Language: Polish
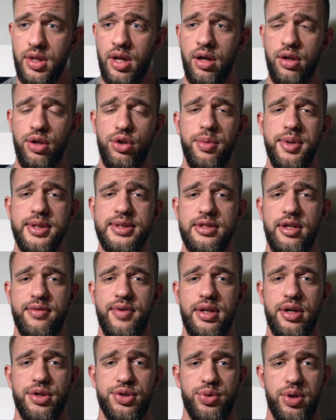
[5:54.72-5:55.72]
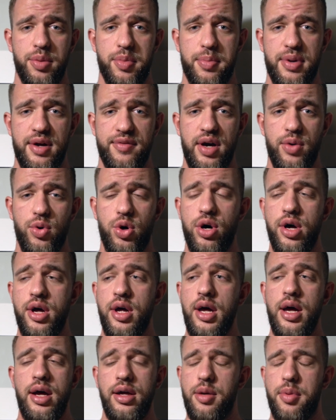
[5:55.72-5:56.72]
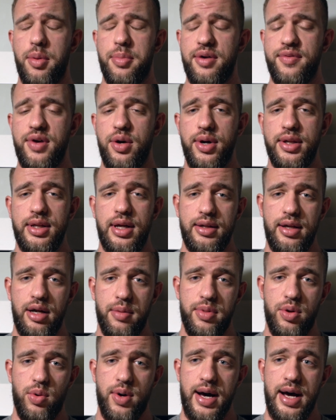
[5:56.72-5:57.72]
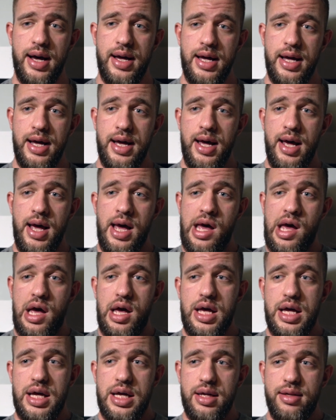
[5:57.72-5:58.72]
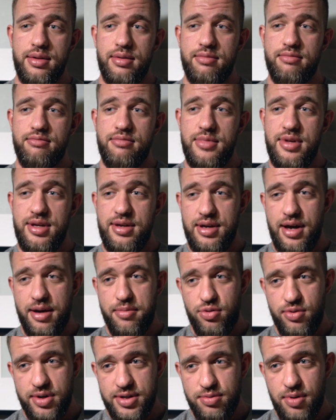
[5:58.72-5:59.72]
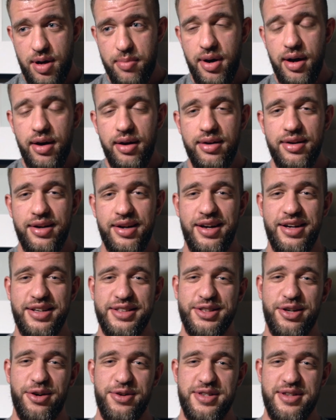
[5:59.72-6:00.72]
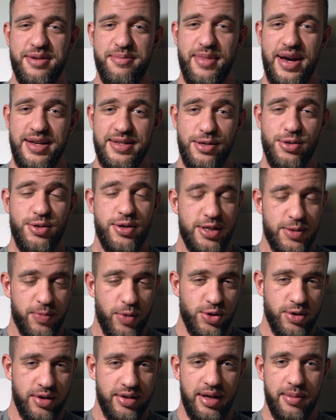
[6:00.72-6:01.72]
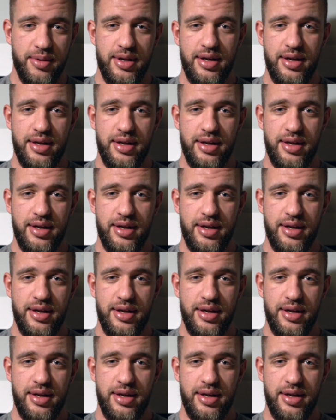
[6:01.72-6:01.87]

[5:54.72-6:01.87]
Natomiast sylwetka się nie poprawiało, nie poprawiała, nadal była E, jak była słaba z końcem masy, czyli z początkiem